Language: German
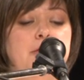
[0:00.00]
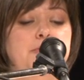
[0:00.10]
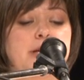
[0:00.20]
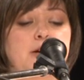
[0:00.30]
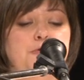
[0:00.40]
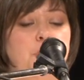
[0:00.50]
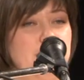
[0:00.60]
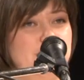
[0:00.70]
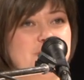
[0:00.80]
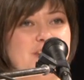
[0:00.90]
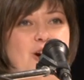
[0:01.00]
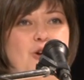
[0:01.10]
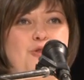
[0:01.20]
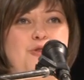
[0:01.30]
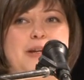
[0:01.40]
Wir freuen uns
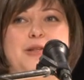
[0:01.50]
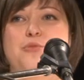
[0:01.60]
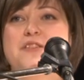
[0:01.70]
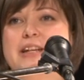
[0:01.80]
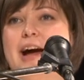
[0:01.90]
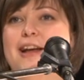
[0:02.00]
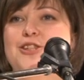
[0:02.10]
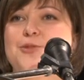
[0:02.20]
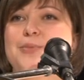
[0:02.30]
auch über die musikalische